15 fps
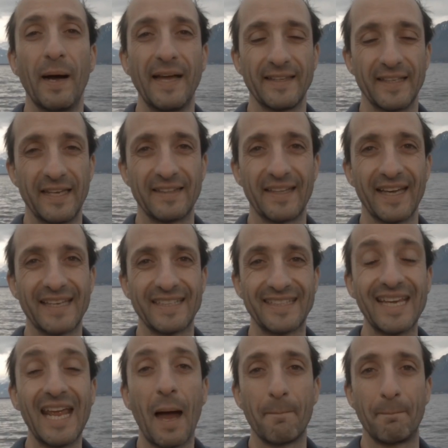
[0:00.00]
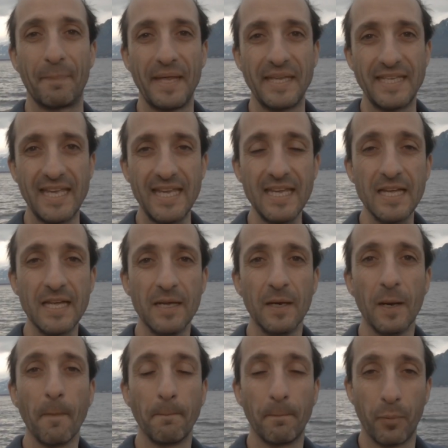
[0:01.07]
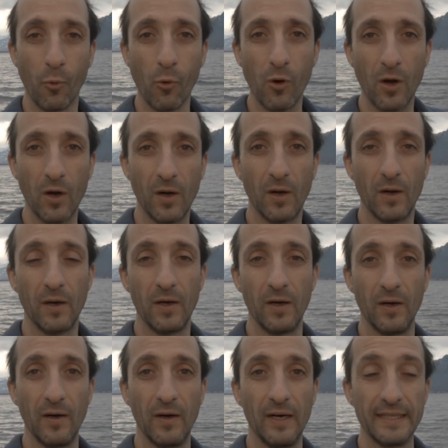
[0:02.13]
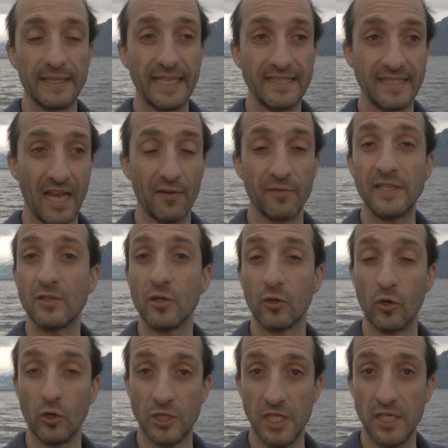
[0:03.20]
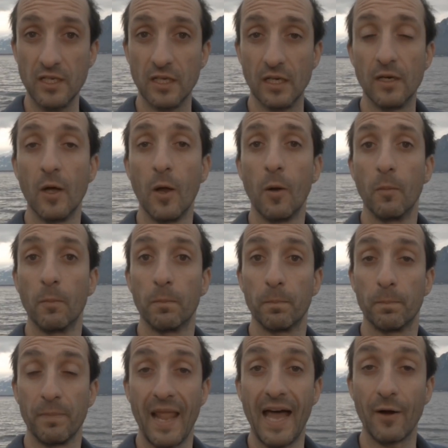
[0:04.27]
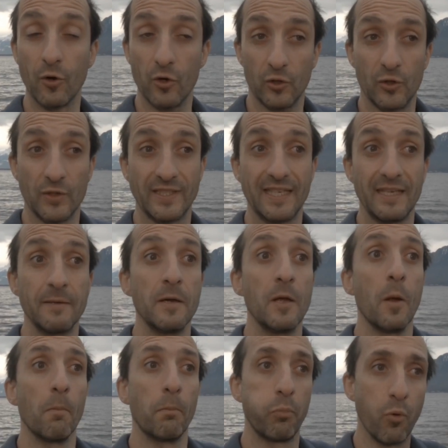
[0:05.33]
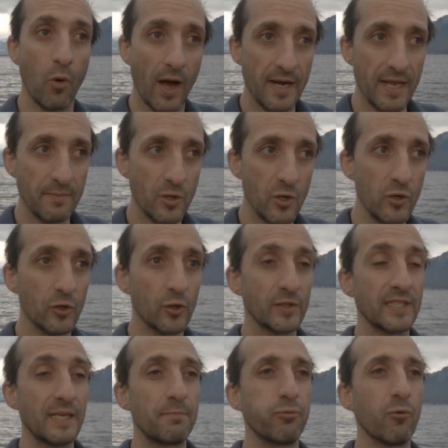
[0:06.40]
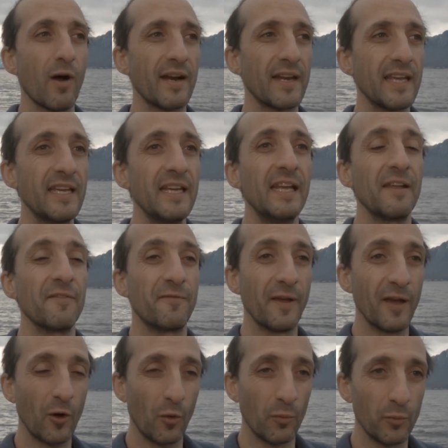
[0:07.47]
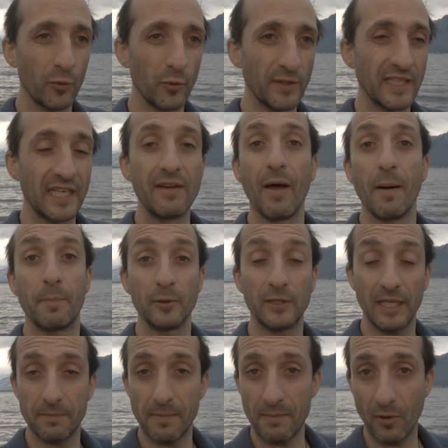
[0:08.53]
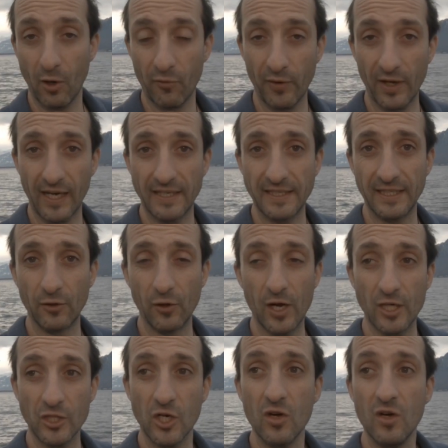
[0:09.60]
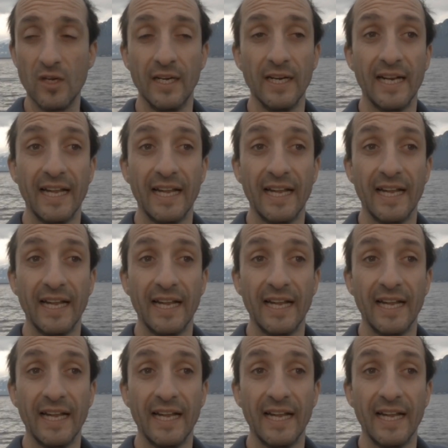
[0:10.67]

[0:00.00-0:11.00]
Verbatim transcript: pas être intéressés à payer pour des services de coaching, alors que c'est pour aller mieux, que c'est pour aller vers un but qui va peut-être même leur faire gagner de l'argent.